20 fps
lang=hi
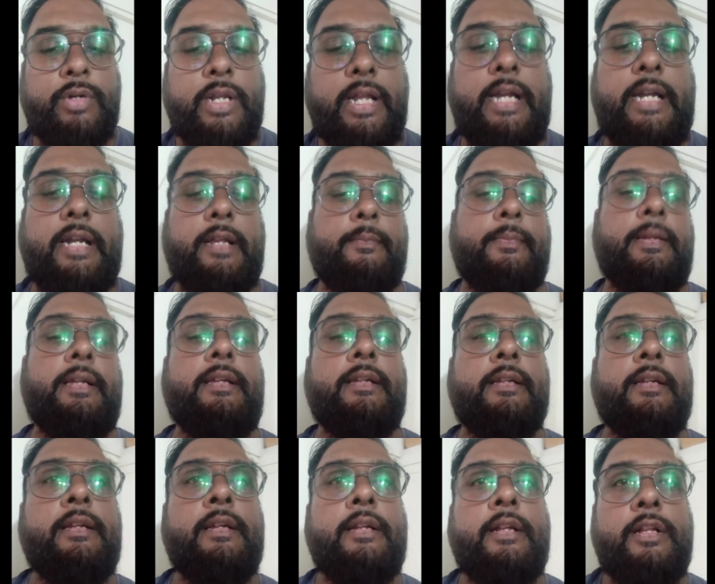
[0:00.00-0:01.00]
छोटा आइटम
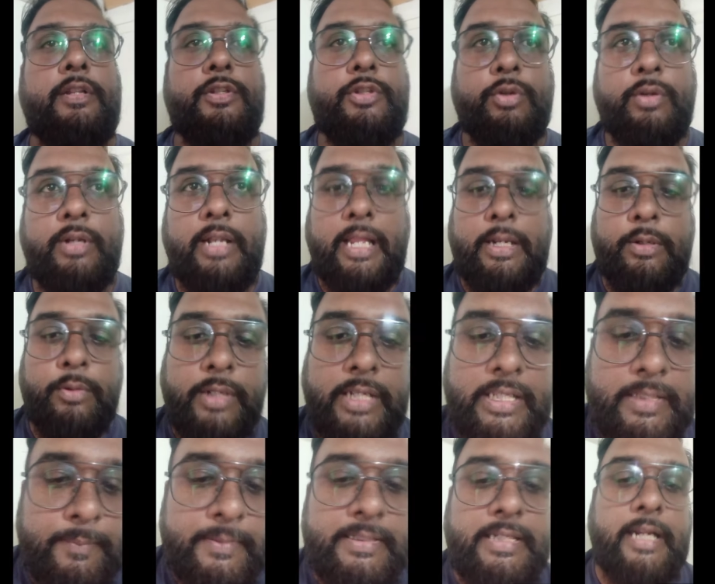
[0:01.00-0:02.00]
है जो लालू
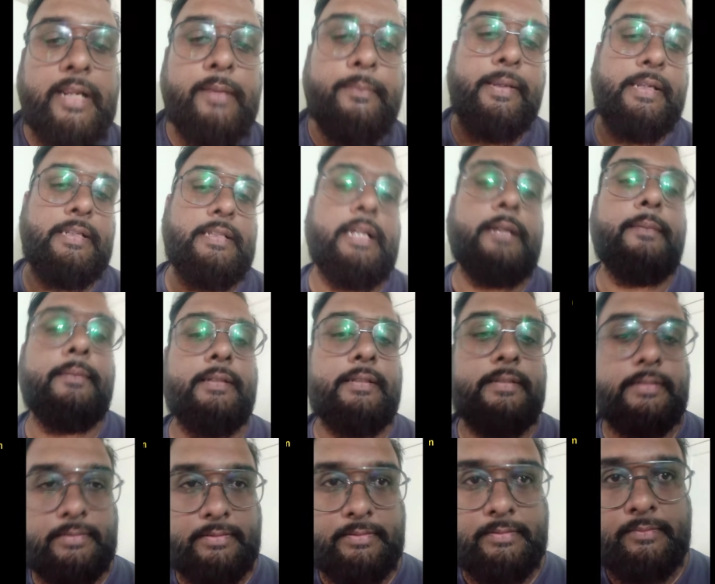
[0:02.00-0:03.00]
खेत में जाके बिक जाए
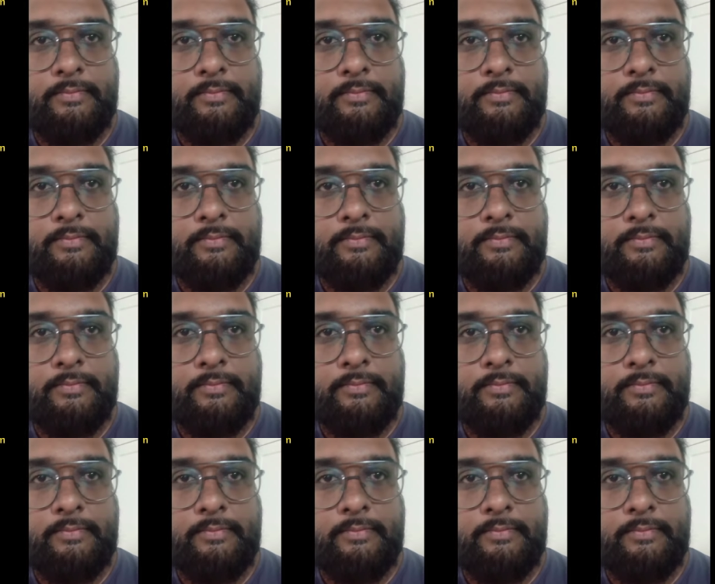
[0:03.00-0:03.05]
बस